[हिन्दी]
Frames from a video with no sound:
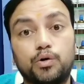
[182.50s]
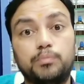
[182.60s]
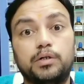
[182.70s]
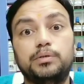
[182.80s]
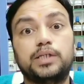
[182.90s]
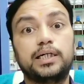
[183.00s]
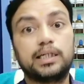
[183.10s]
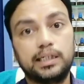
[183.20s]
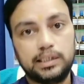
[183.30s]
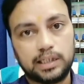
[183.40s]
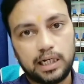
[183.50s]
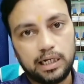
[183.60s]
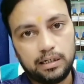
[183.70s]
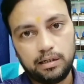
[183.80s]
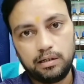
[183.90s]
कभी कभी झटके जैसा
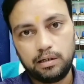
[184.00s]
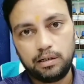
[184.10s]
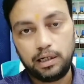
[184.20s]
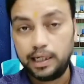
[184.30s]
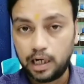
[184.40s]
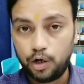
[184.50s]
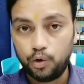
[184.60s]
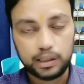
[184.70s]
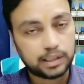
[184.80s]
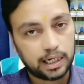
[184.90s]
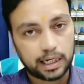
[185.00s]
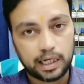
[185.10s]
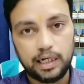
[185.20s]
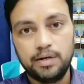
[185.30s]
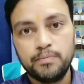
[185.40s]
ले रहा हो ऐसा
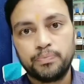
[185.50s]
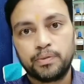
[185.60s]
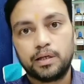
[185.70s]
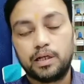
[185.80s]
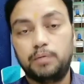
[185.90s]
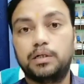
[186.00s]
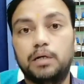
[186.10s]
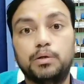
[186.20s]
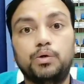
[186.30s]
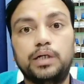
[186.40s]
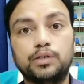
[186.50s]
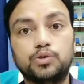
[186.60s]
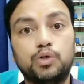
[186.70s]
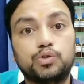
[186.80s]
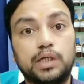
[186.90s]
लगेगा कभी कभी कोई अंग
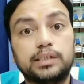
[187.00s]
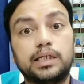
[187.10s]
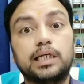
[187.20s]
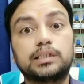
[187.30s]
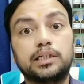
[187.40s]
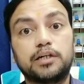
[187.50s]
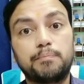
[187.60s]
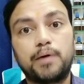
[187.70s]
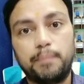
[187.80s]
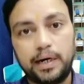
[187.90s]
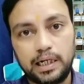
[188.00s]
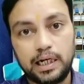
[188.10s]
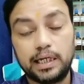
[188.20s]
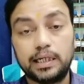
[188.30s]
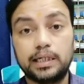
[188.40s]
जो है उसके अचानक से कप कप आने
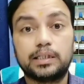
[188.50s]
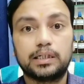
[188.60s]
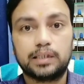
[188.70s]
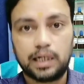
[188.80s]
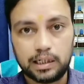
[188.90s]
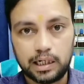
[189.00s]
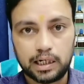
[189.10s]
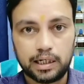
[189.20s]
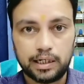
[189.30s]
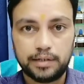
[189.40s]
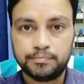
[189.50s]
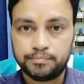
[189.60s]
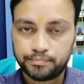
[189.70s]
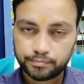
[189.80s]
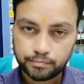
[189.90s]
लगेंगे थर थर आने लगेंगे
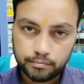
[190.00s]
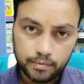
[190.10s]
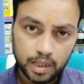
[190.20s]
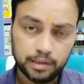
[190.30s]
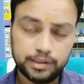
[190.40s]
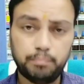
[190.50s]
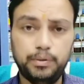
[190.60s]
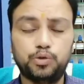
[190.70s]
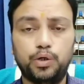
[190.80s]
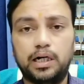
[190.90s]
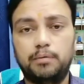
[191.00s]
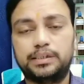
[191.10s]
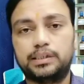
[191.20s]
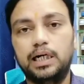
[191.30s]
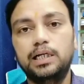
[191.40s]
जब भी सोएगा
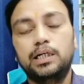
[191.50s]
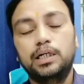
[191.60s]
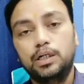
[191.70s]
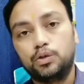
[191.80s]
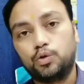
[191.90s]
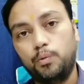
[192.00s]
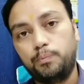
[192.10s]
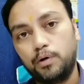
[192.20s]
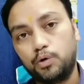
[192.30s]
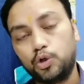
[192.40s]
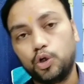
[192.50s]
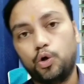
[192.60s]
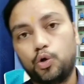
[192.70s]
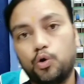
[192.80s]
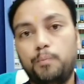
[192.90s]
बच्चा तो
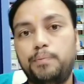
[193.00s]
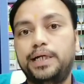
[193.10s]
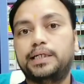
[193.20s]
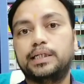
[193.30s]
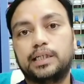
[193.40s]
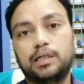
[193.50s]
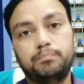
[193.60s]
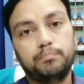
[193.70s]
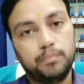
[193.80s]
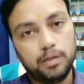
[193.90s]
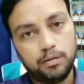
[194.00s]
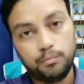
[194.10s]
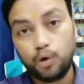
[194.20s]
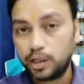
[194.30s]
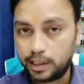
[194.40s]
घुटनों को पेट की तरफ
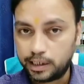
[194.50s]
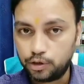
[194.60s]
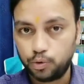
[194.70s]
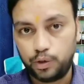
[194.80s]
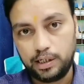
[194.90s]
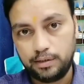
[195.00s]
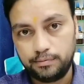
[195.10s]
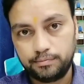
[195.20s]
मोड़ करके सोएगा